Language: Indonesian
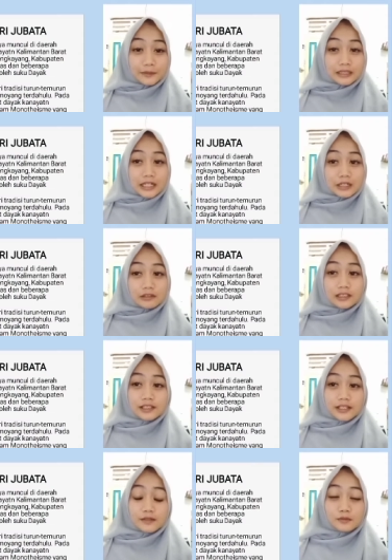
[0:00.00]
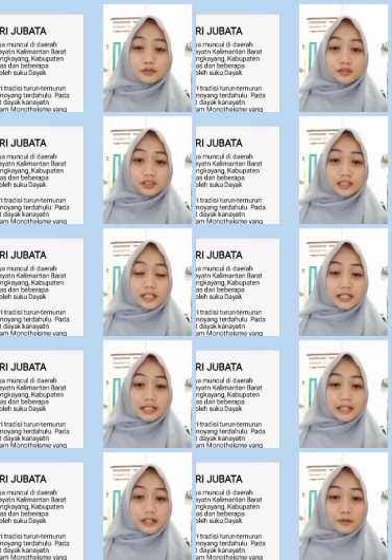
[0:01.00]
pada awalnya muncul di
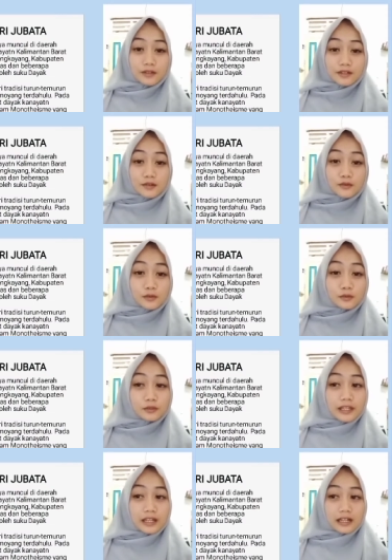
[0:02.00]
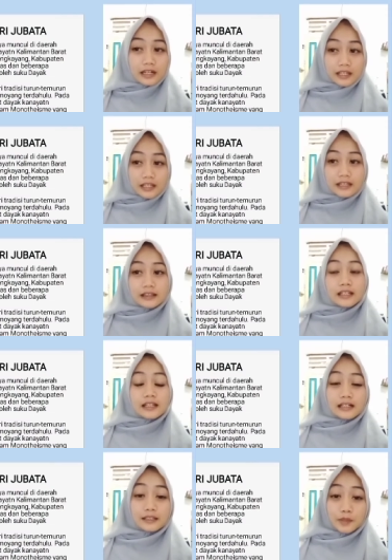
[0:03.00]
daerah kawasan suku Dayak Kenayan,
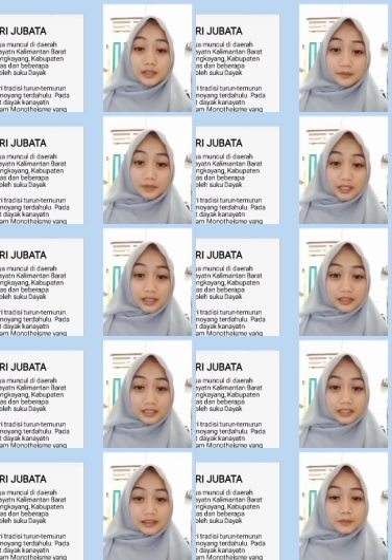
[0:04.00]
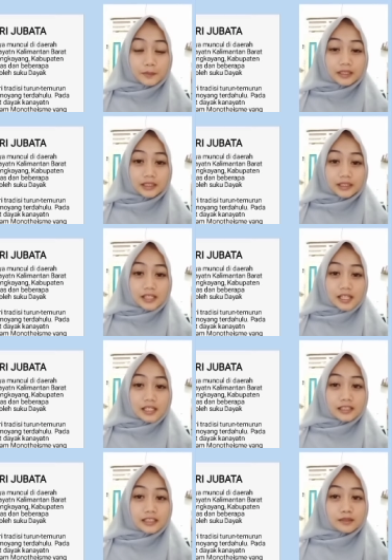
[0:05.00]
Kalimantan Barat, tepatnya
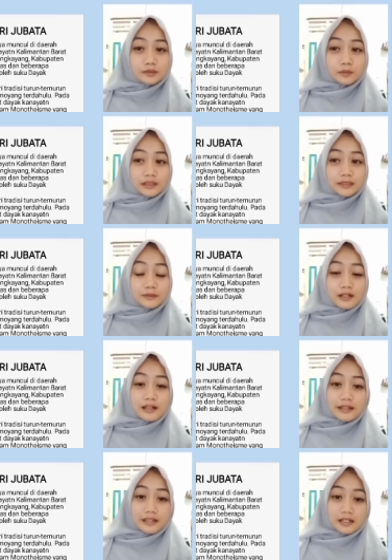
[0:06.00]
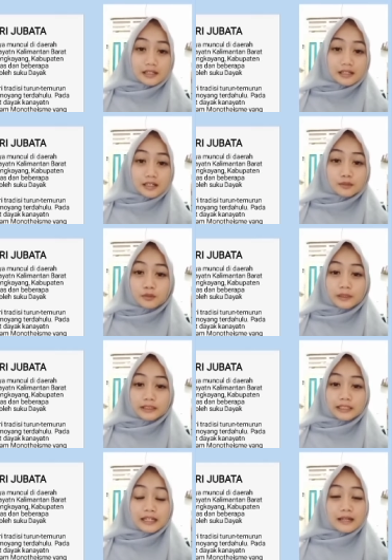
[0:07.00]
di Kabupaten Bengkayang,
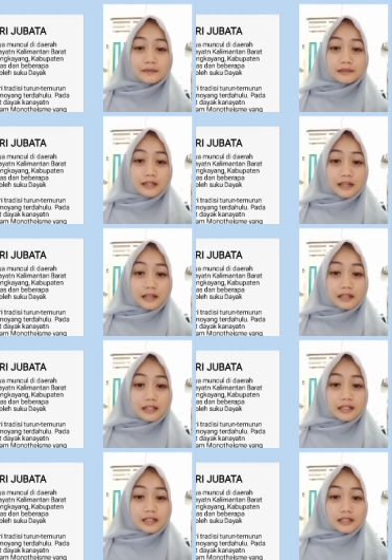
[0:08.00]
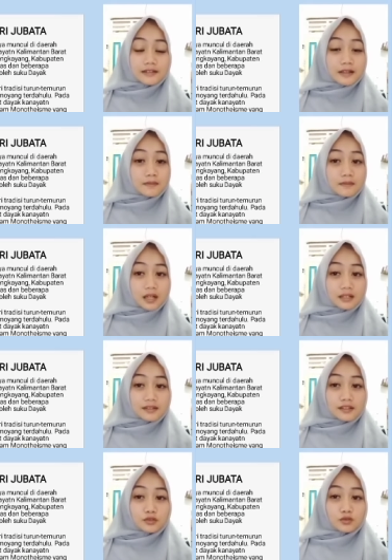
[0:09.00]
Kabupaten Lamdak, Sambas,
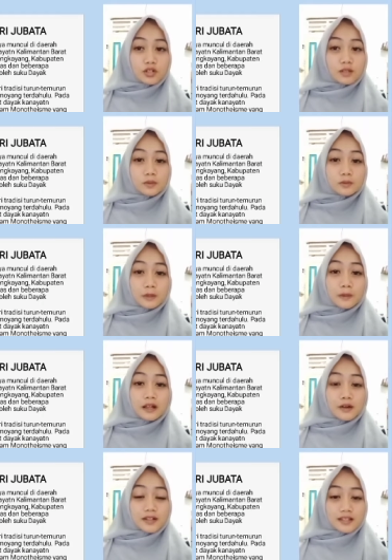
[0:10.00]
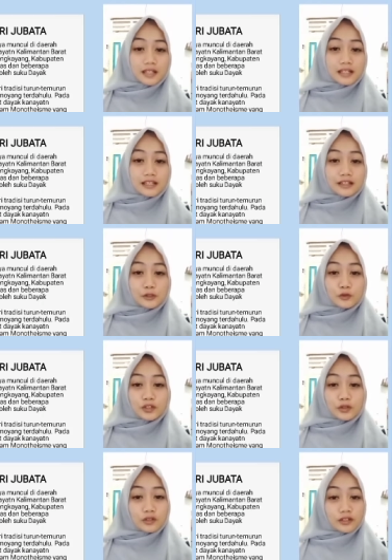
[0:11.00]
dan juga beberapa kawasan yang
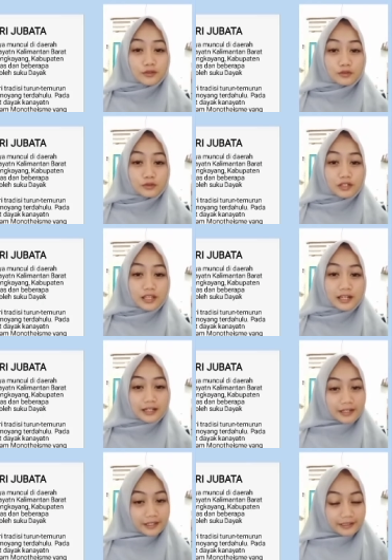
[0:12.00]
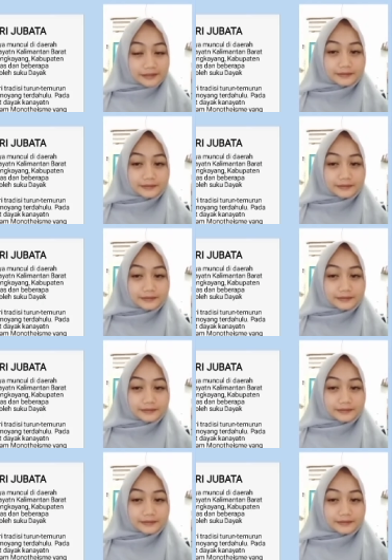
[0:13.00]
dihuni oleh suku Dayak Kenayan.